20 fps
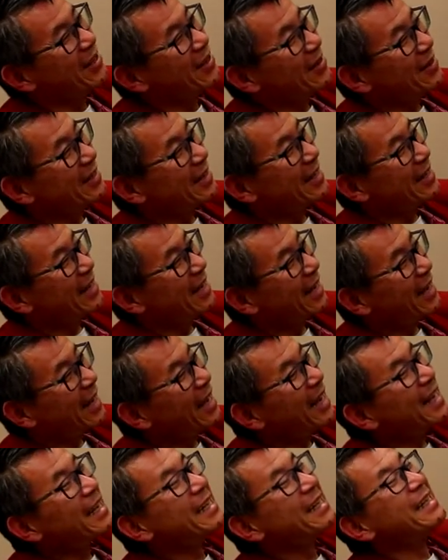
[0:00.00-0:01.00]
勝負
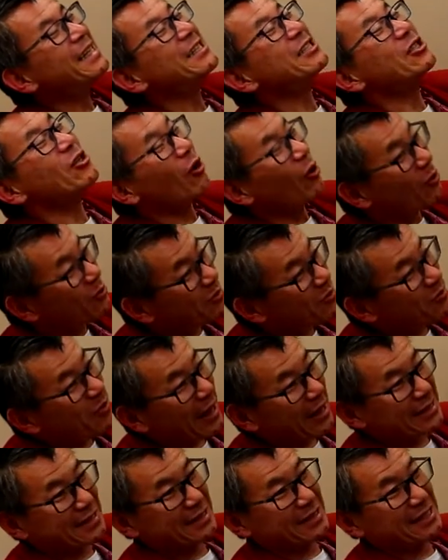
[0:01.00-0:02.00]
パンツ勝負
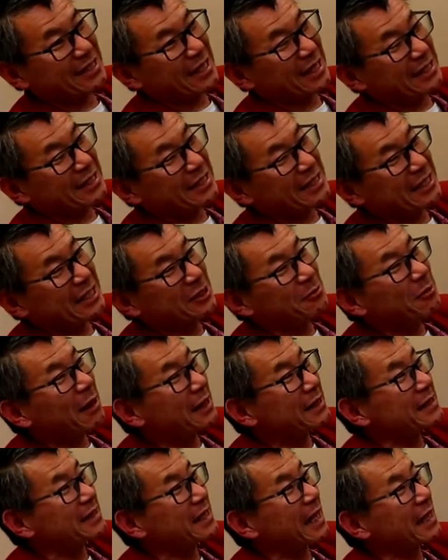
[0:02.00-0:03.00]
パンツが1
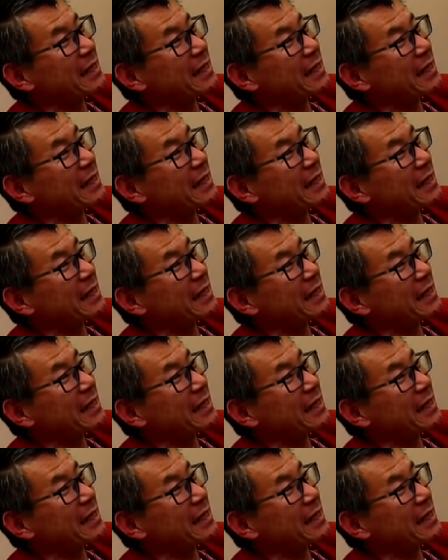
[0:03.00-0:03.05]
万